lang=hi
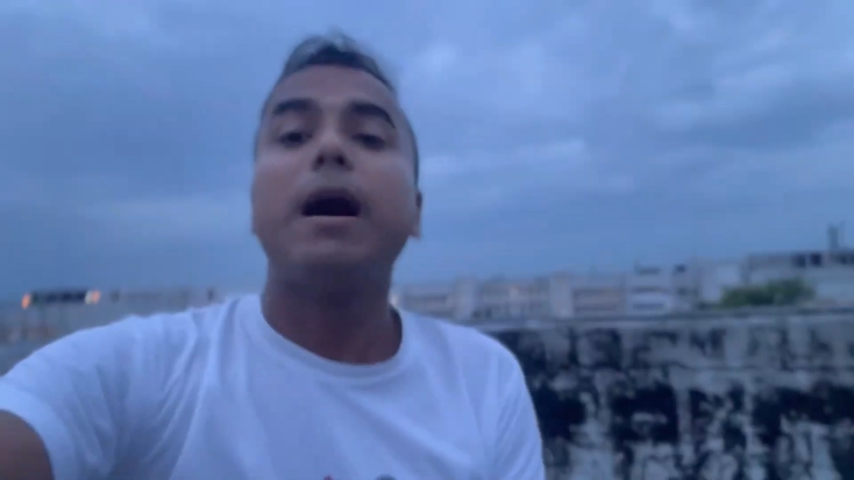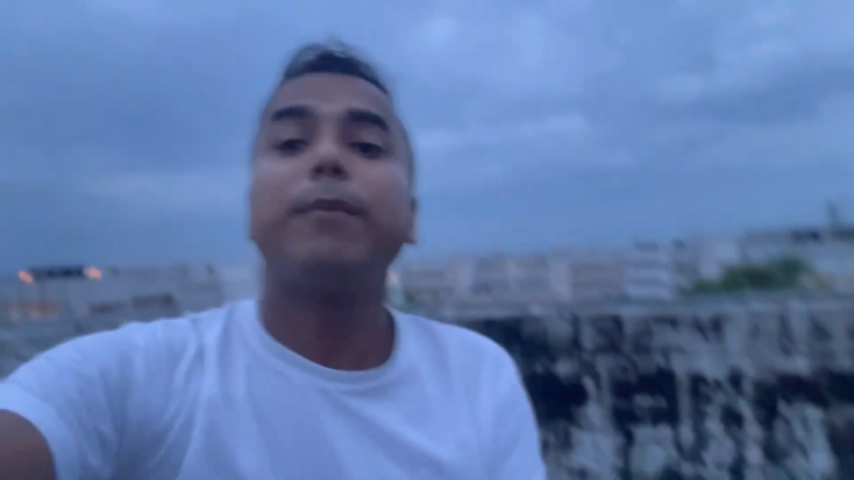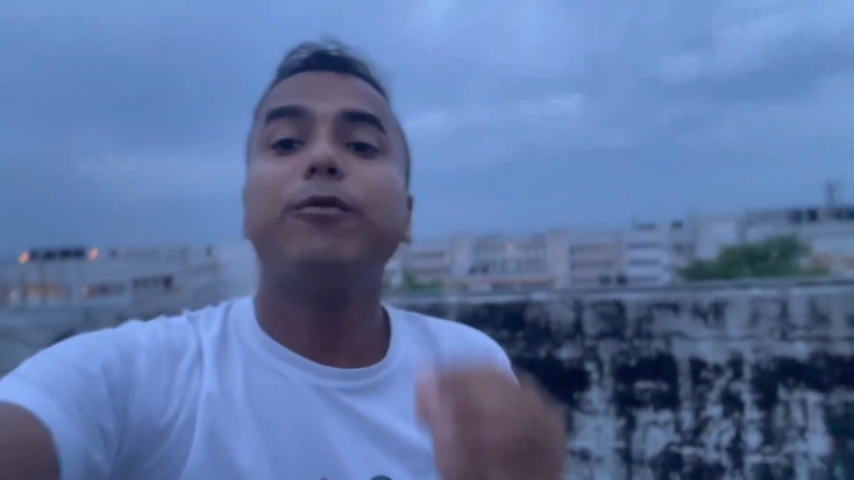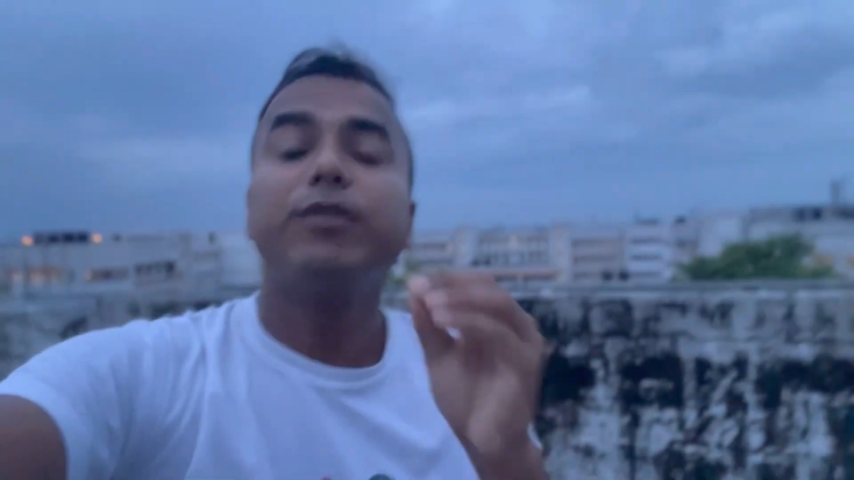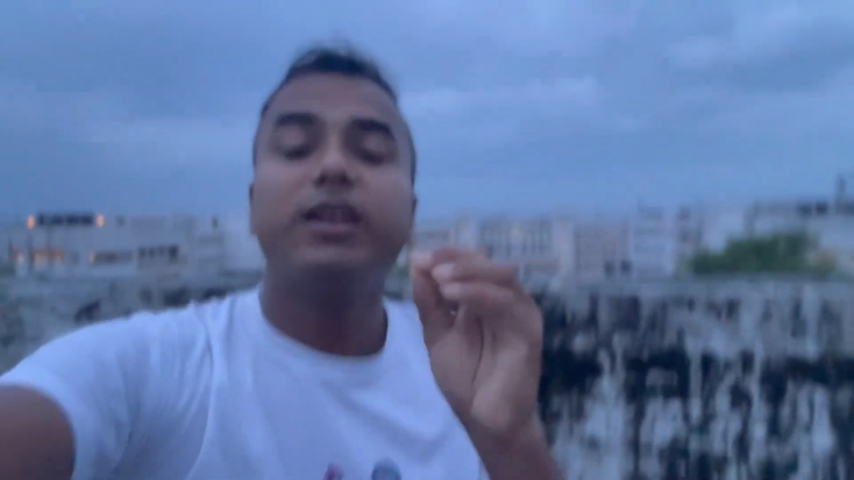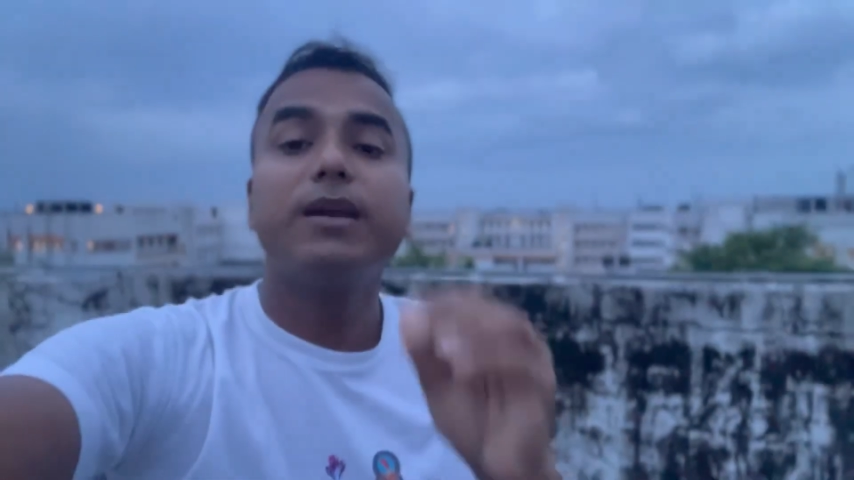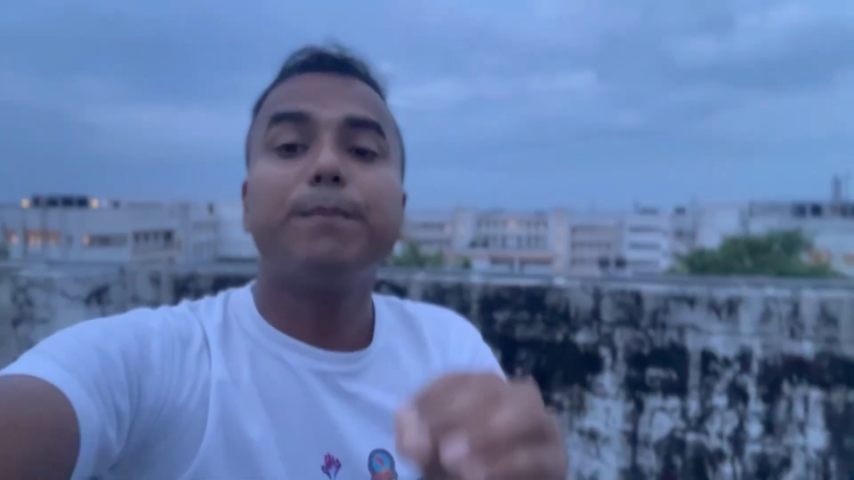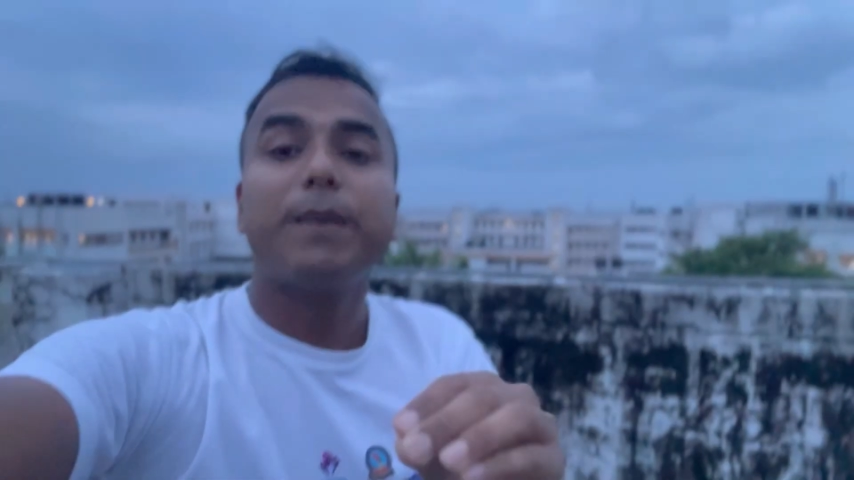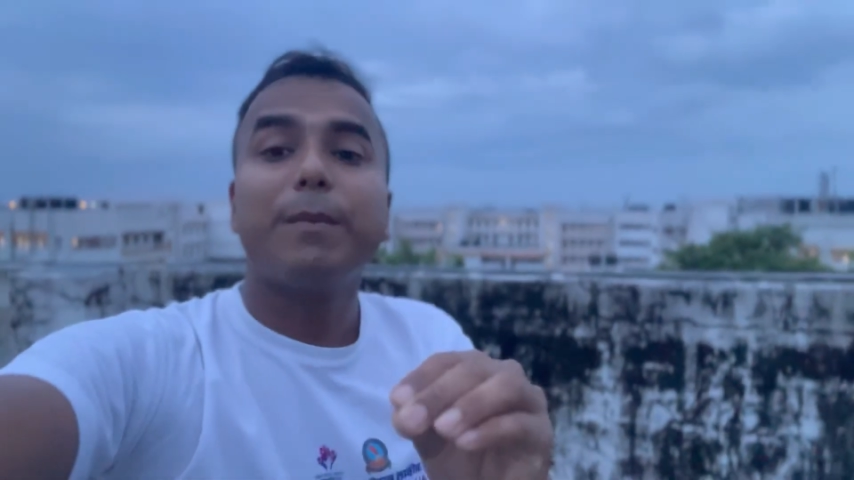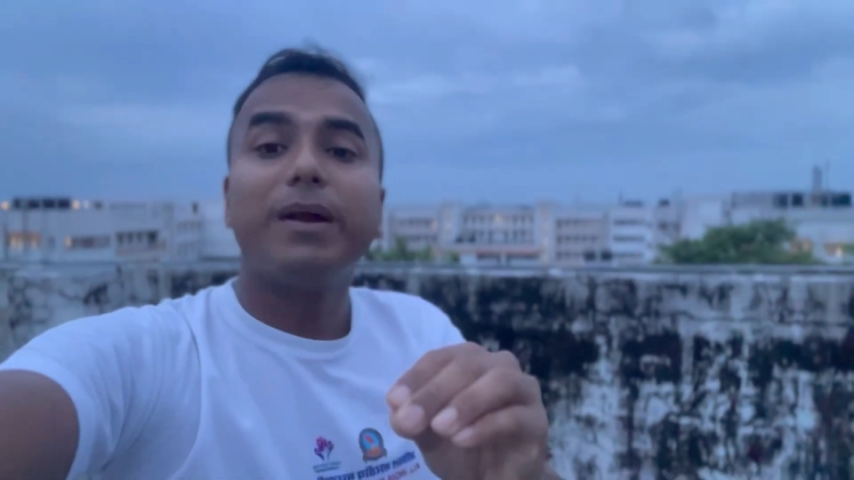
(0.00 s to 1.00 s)
आपको ये
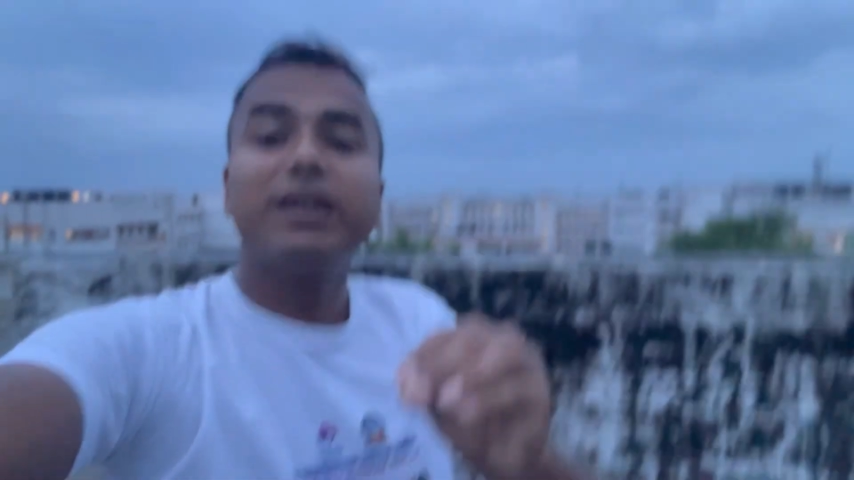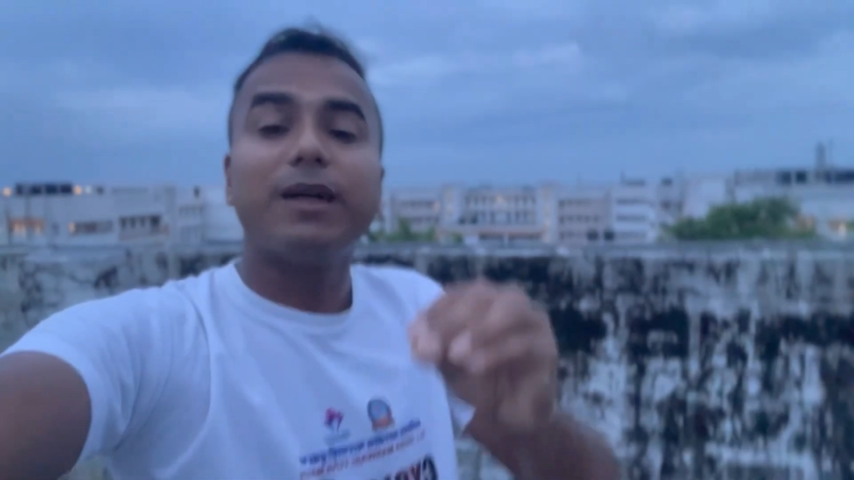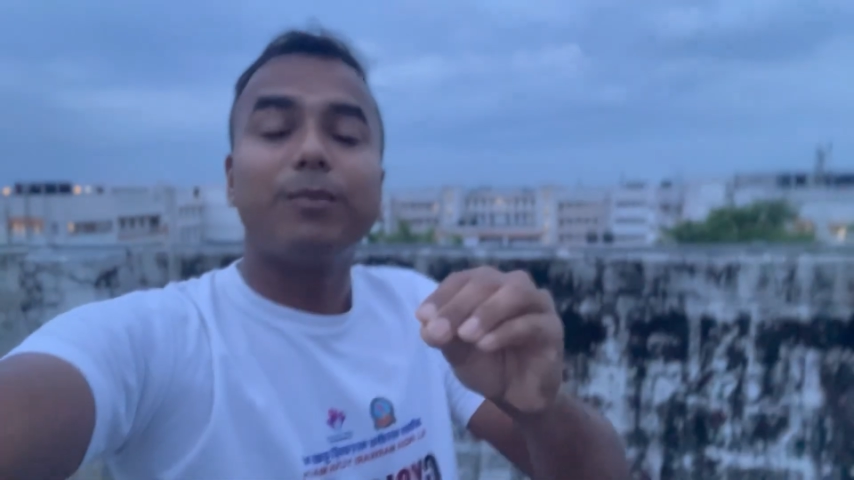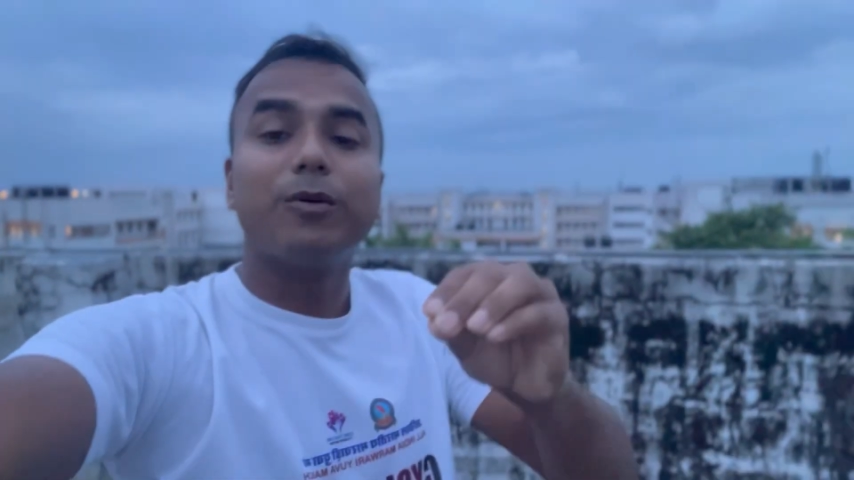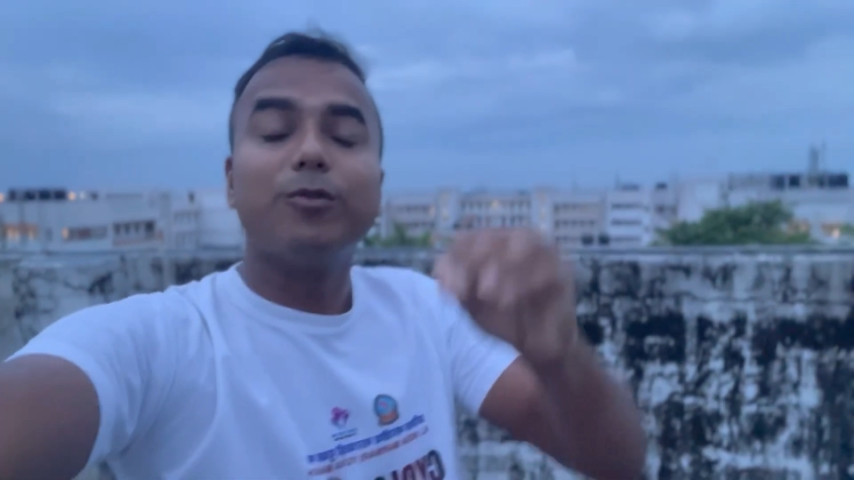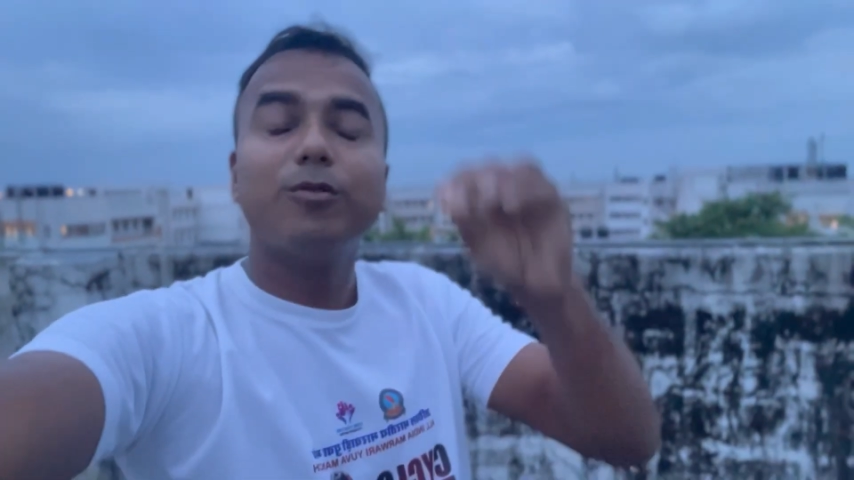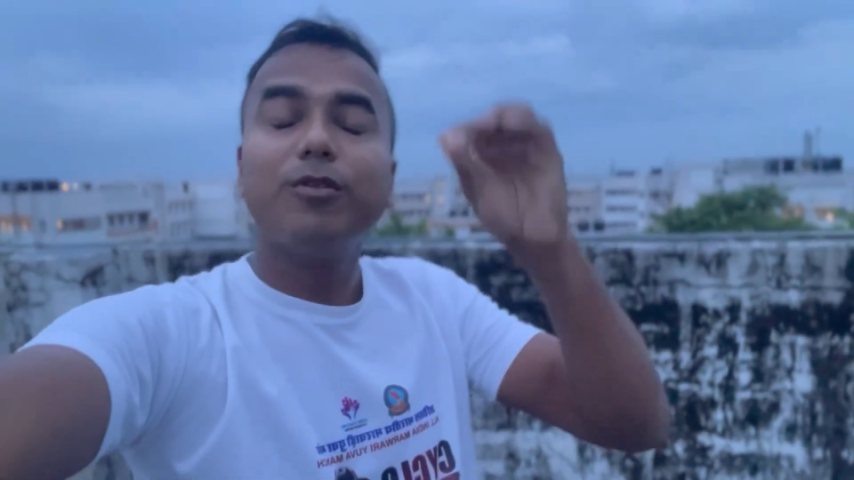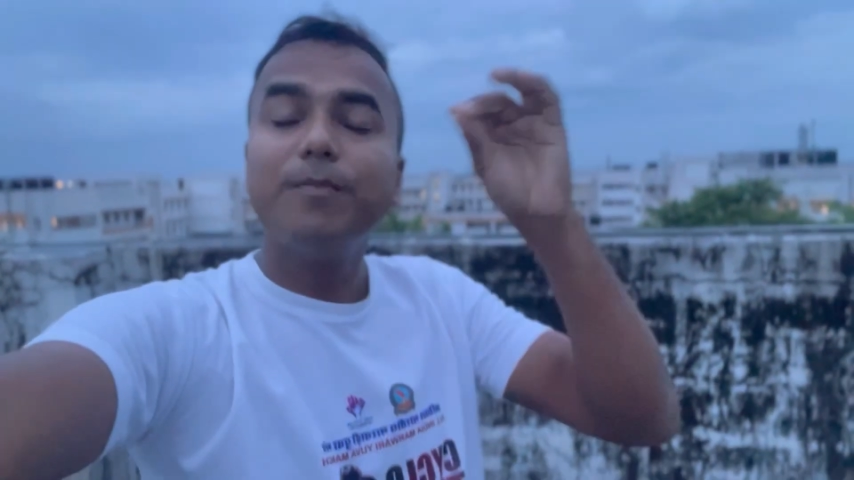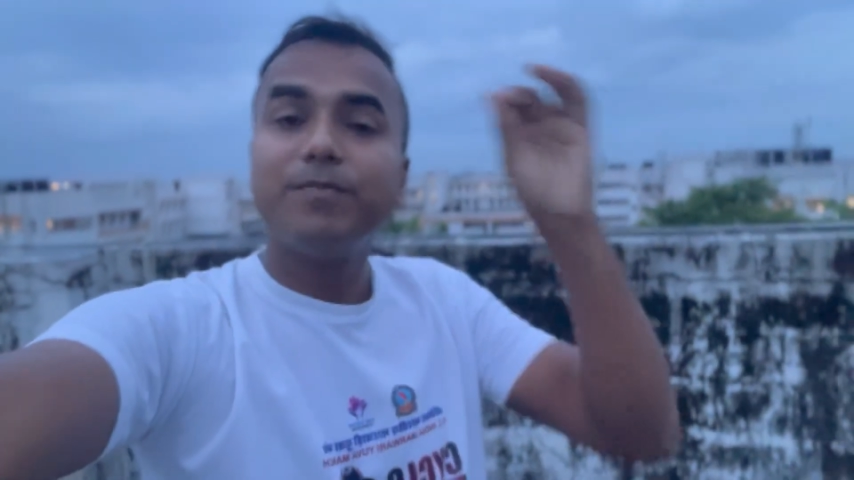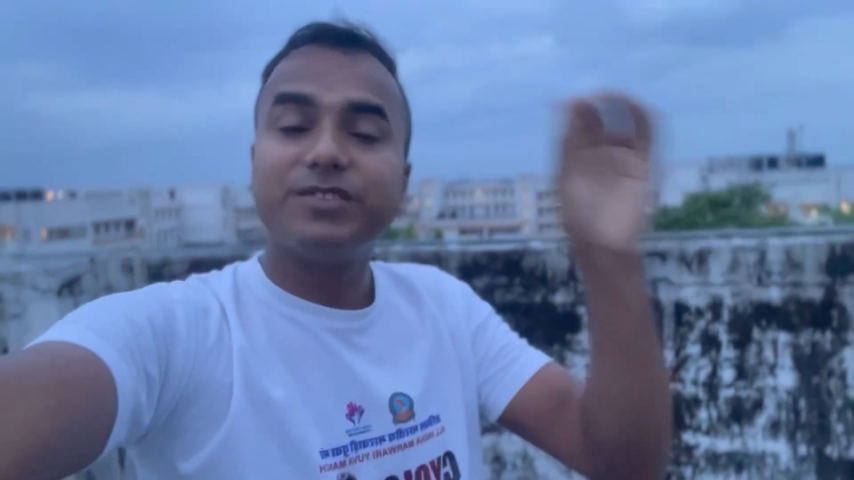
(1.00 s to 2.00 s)
पेमेंट आप लोगों को